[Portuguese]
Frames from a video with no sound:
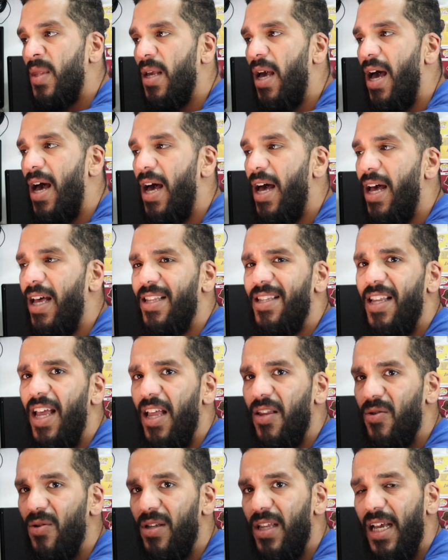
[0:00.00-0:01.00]
É, é,
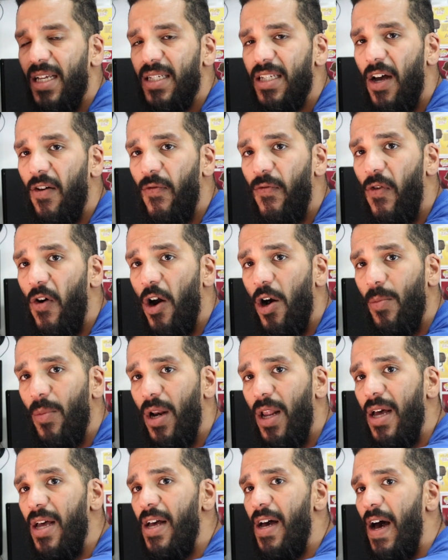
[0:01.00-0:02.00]
dentro dessa
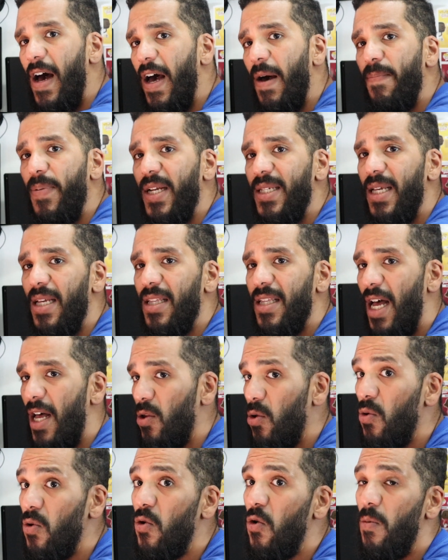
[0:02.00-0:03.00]
fórmula é
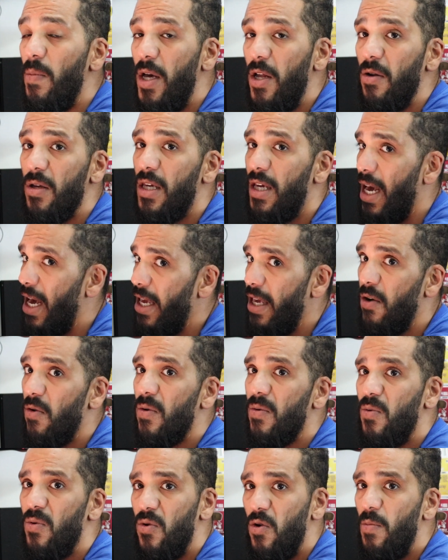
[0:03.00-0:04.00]
apresentado um número que aí o,
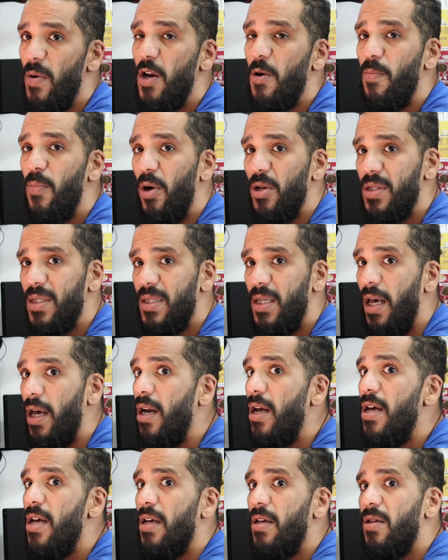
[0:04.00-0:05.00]
o número pode ser